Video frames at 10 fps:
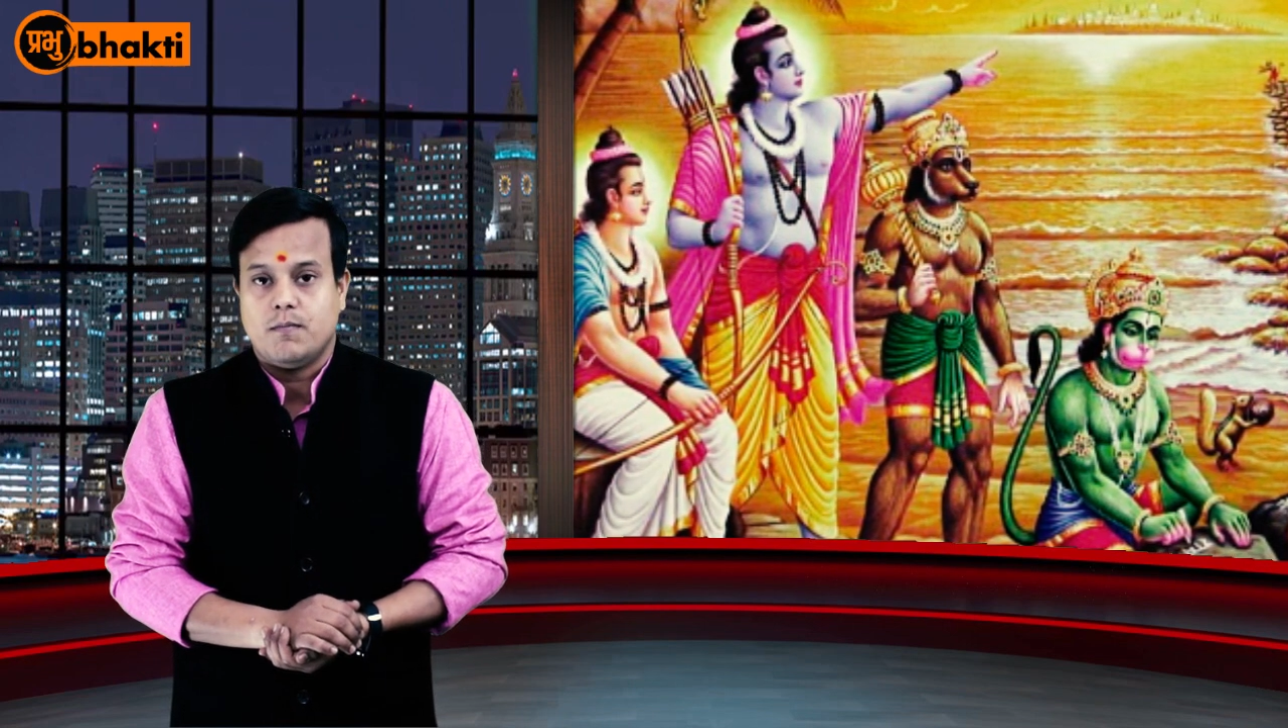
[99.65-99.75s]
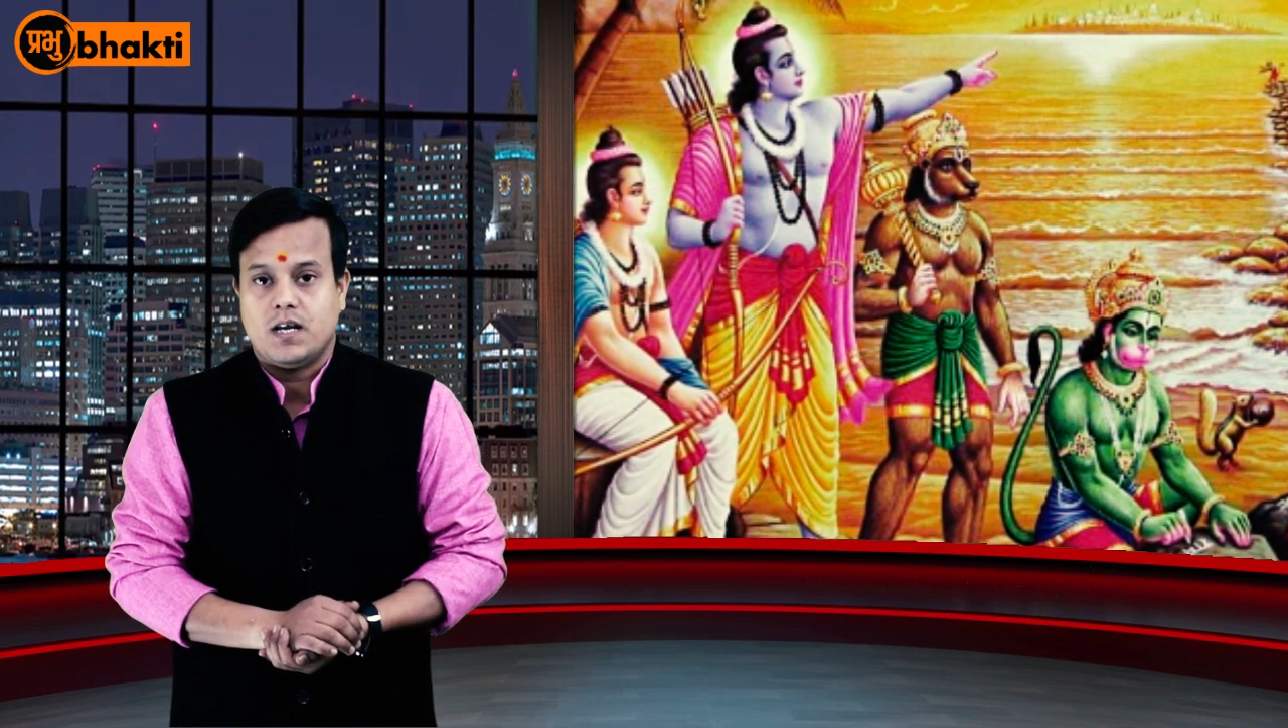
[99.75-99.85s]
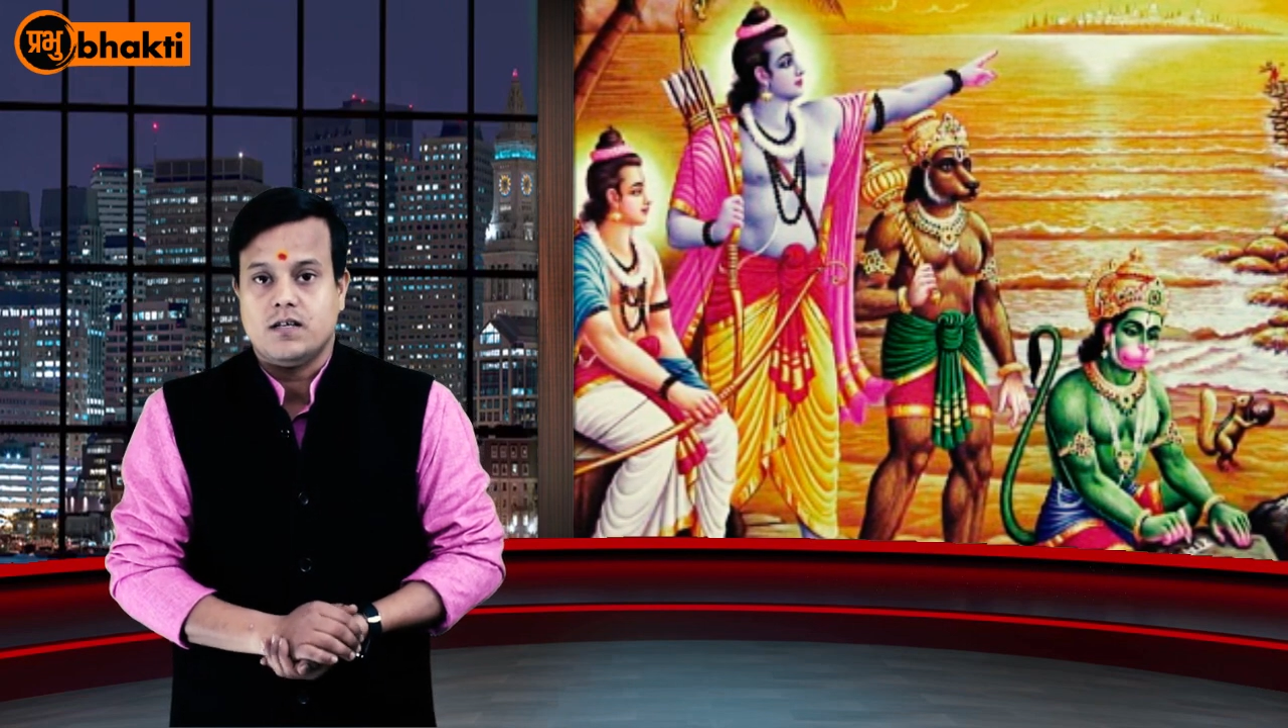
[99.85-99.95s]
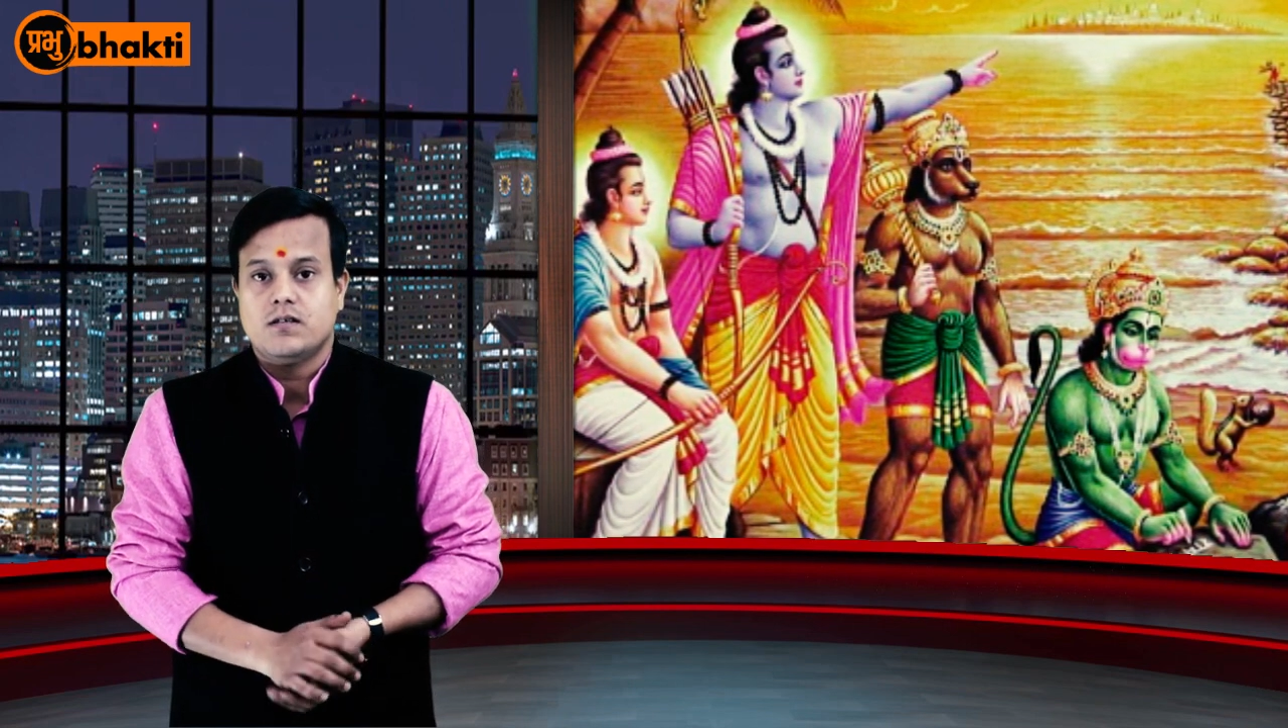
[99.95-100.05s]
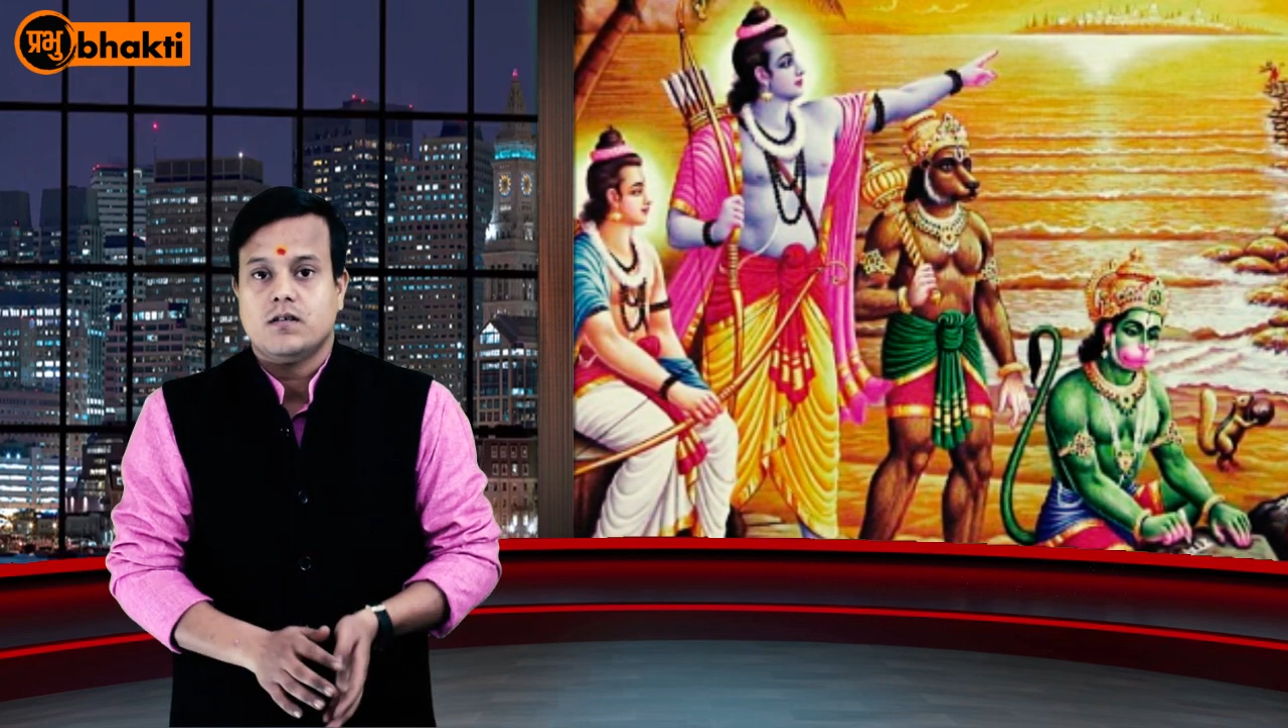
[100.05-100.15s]

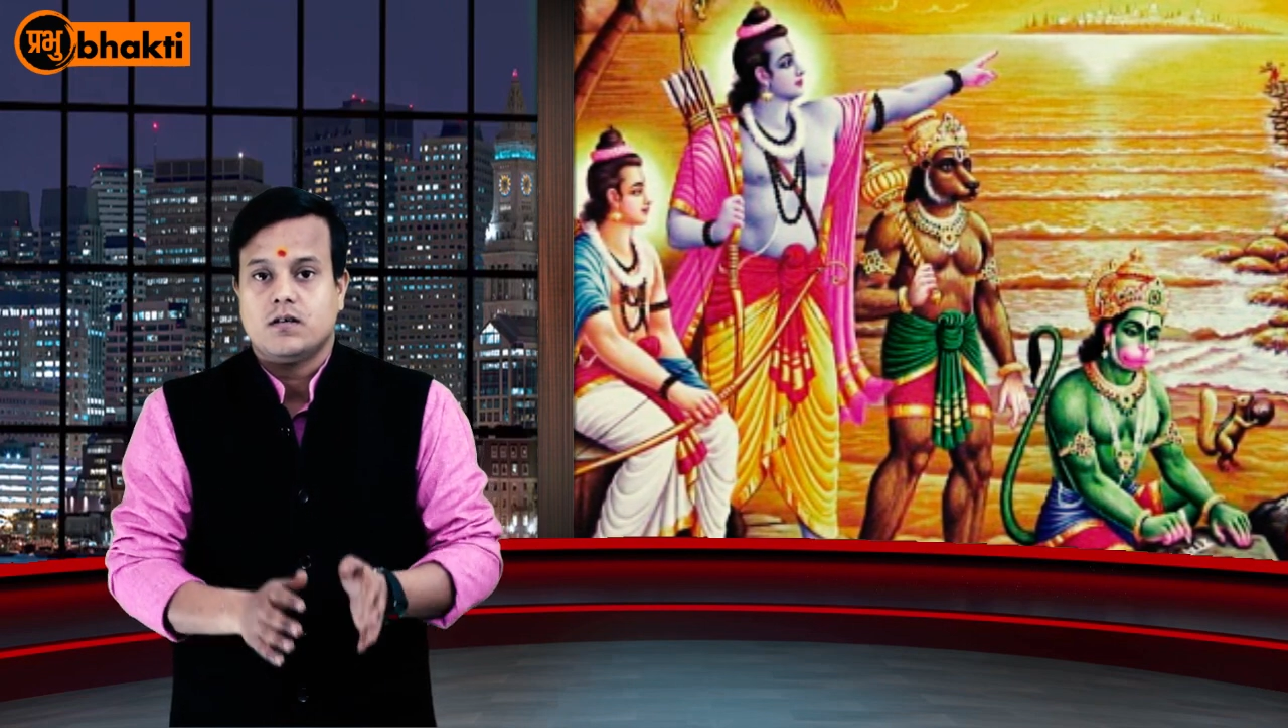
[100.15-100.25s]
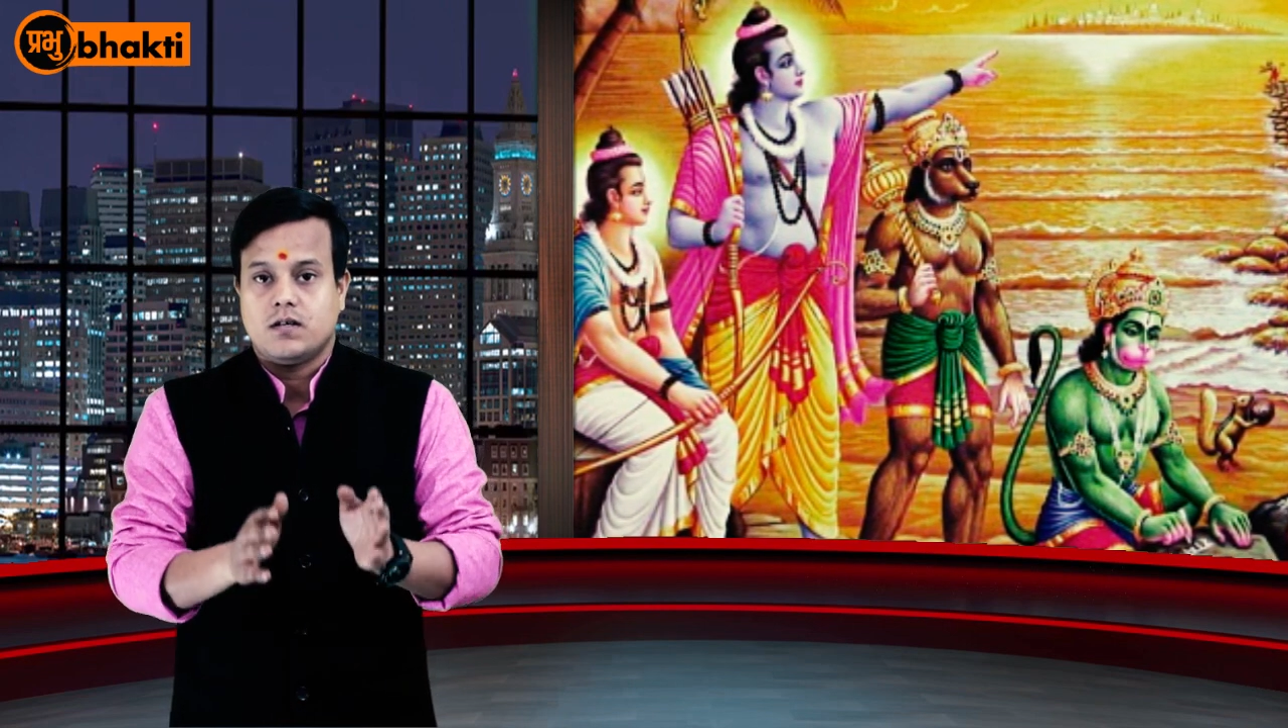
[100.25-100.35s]
मानस